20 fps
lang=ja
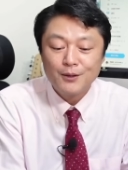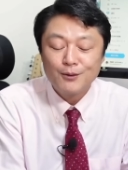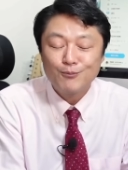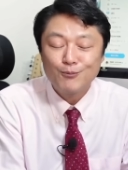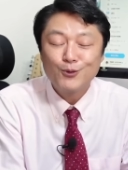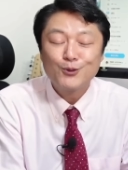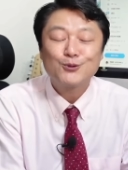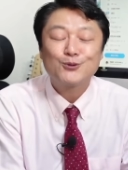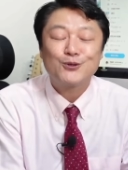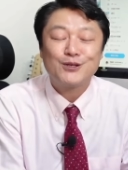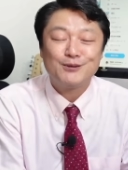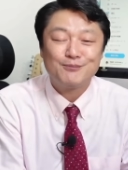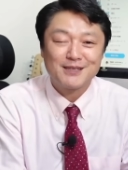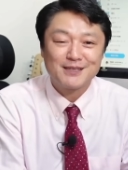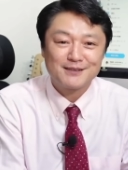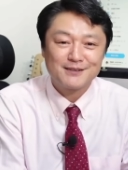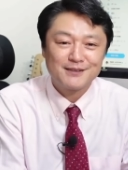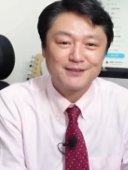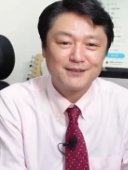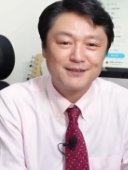もっと言いま
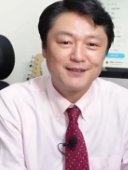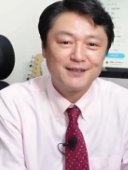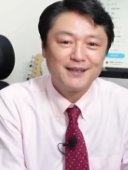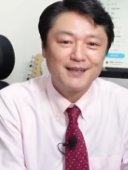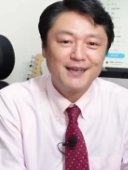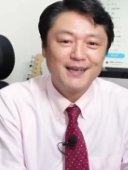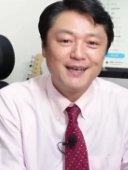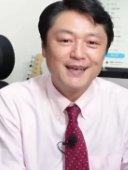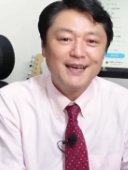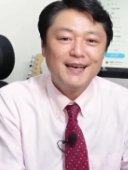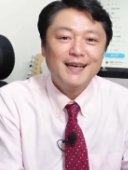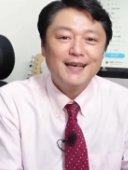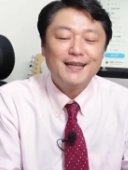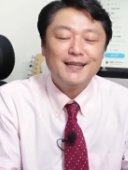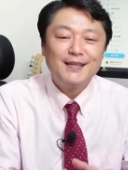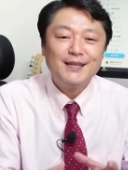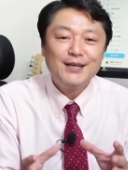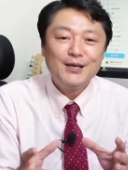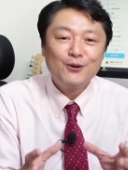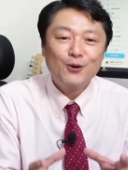す。
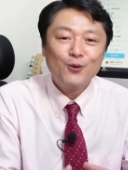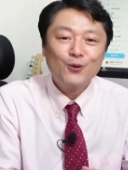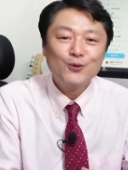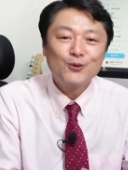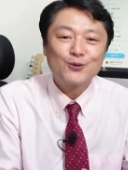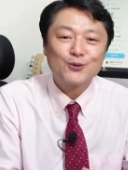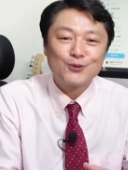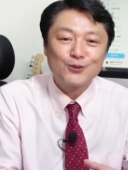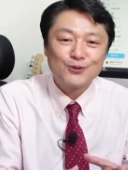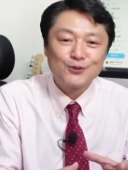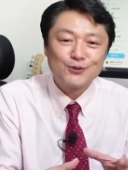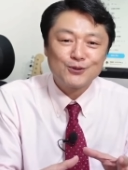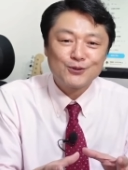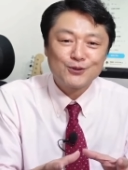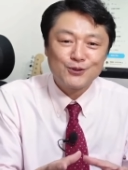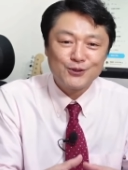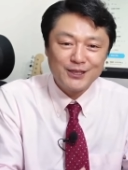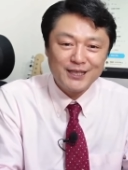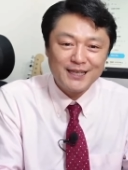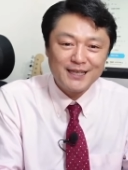日本という
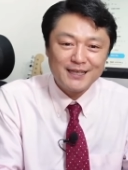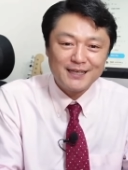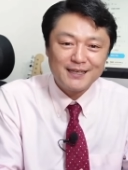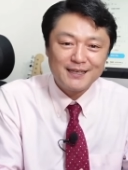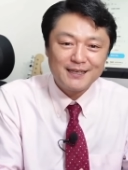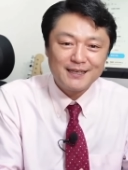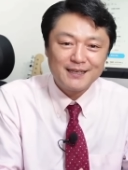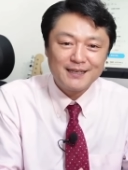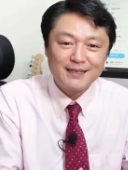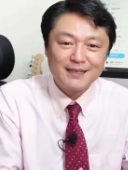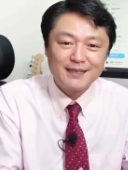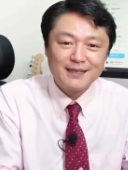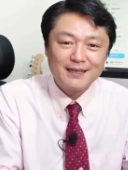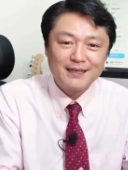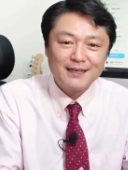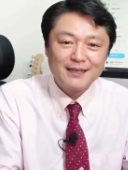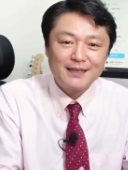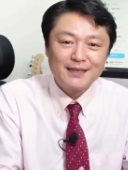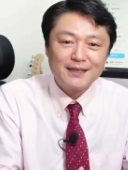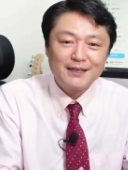国
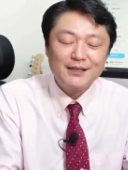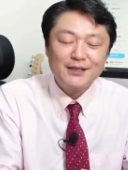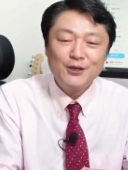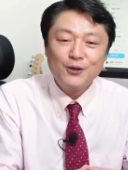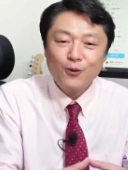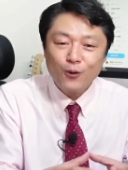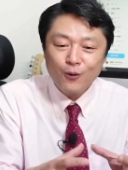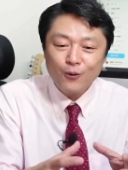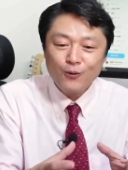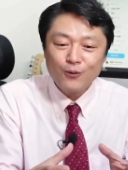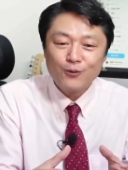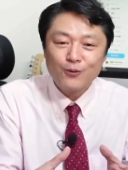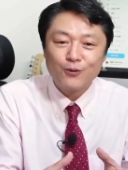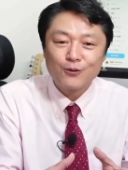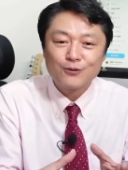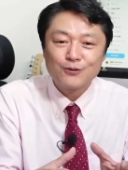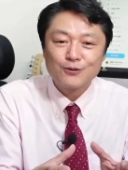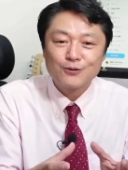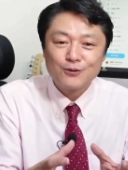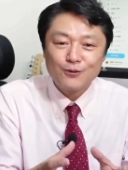日本
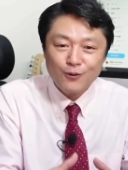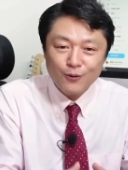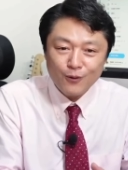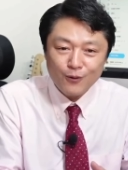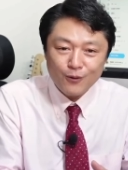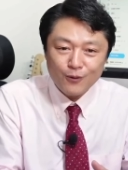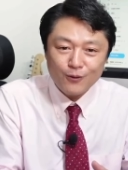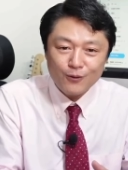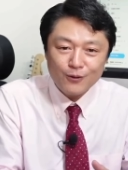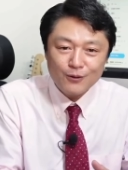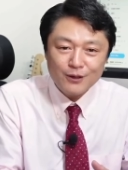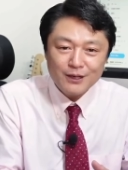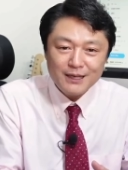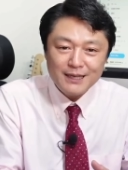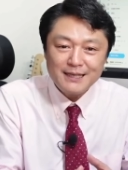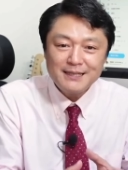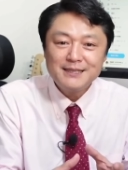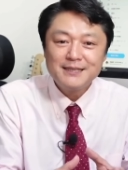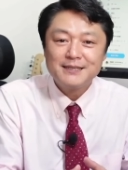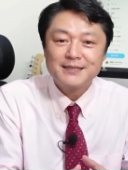国を
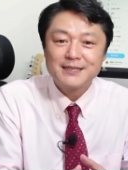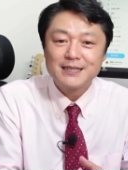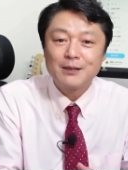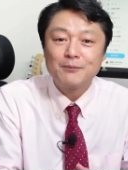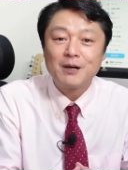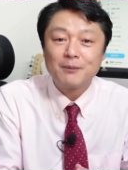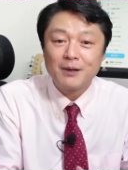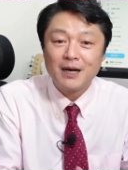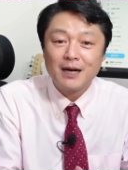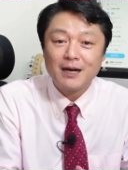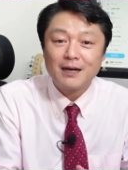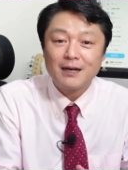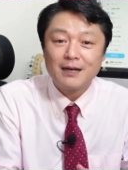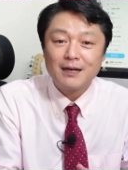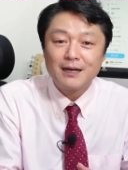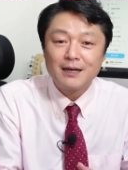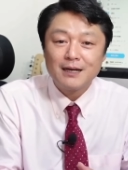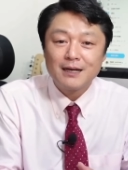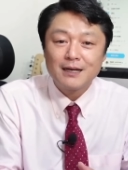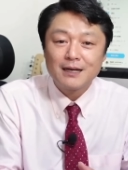維持したまま
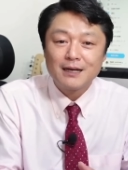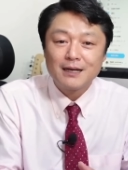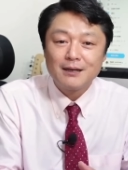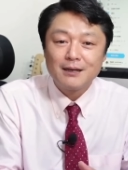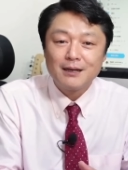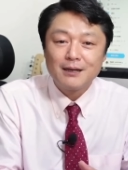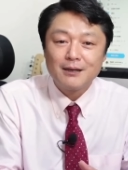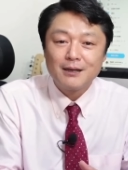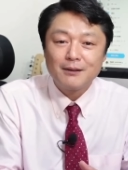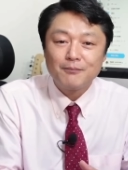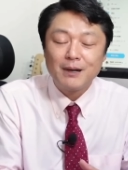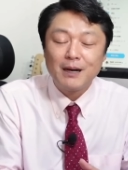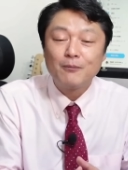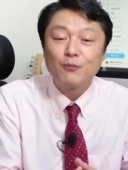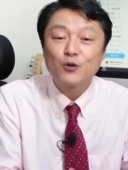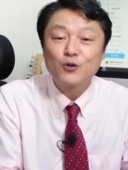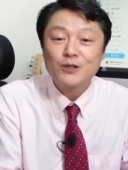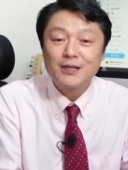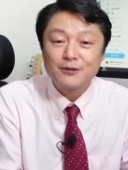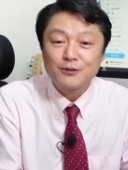
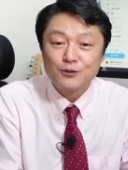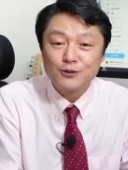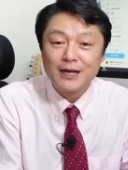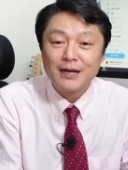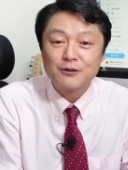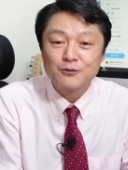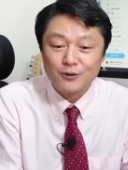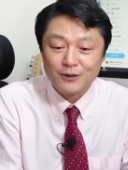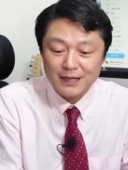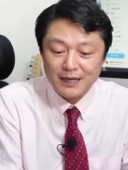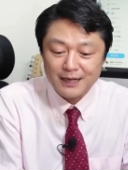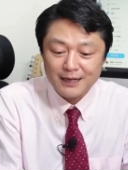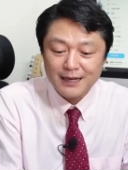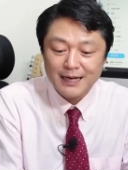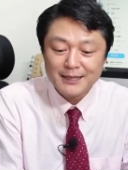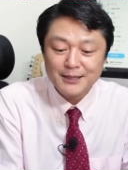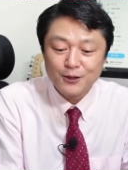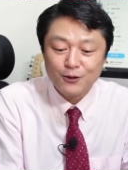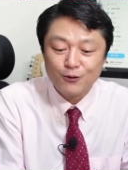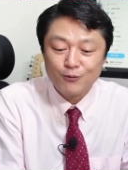守ってくれるのか、
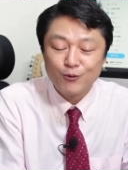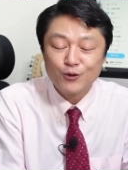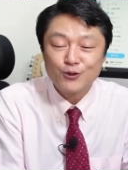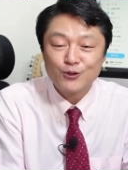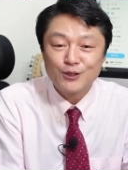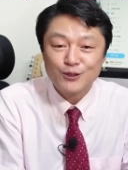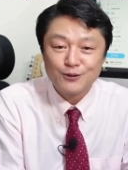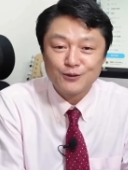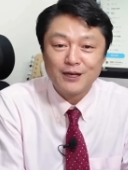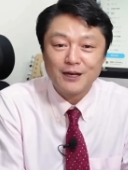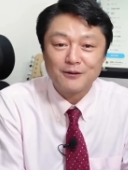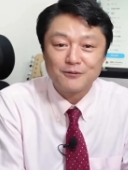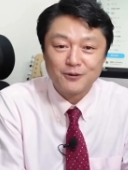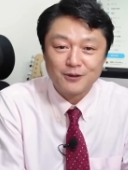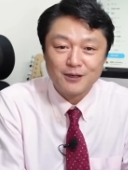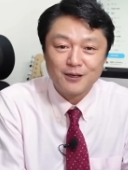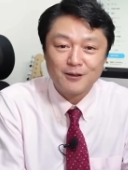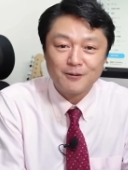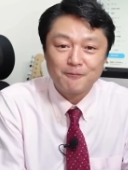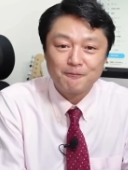肩を持ってくれるの
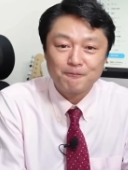か。